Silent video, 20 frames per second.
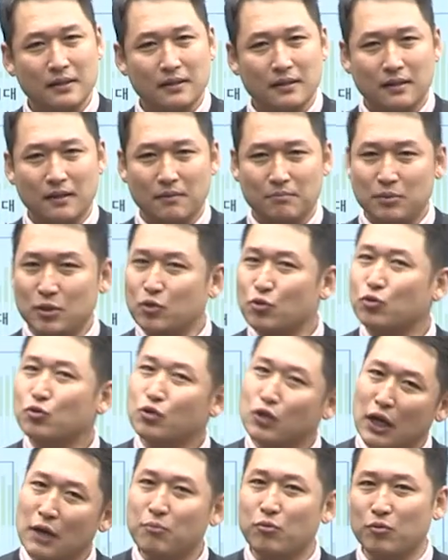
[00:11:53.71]
어,
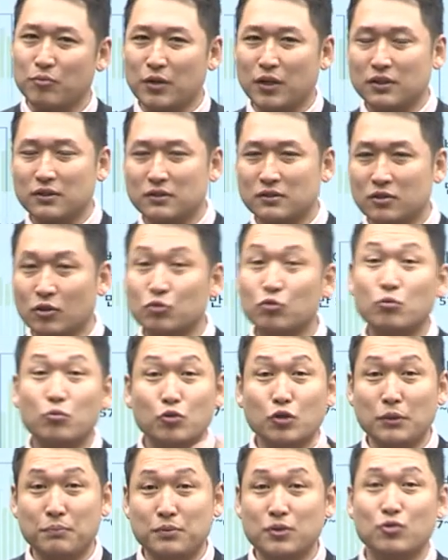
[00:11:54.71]
비교를 해보면 저도
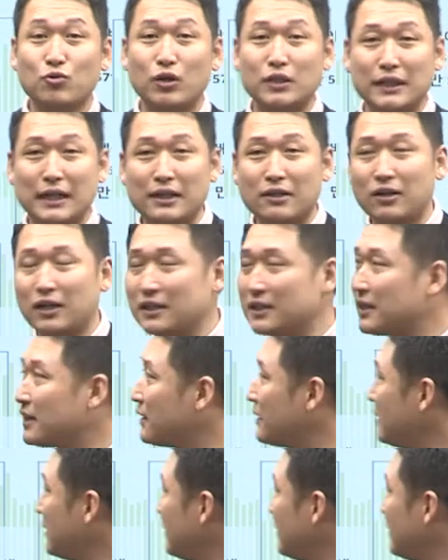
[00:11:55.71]
모르게 비교가 될 거 아니에요.